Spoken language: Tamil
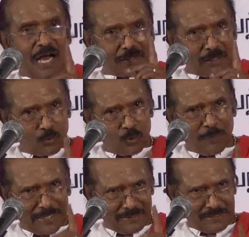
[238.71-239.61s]
அந்த
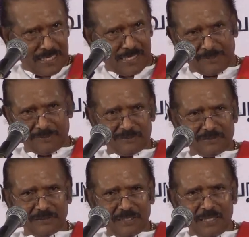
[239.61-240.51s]
உண்மை இதுதான்
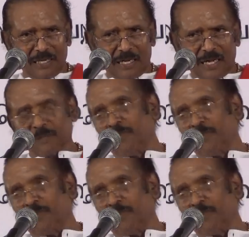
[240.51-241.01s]
அது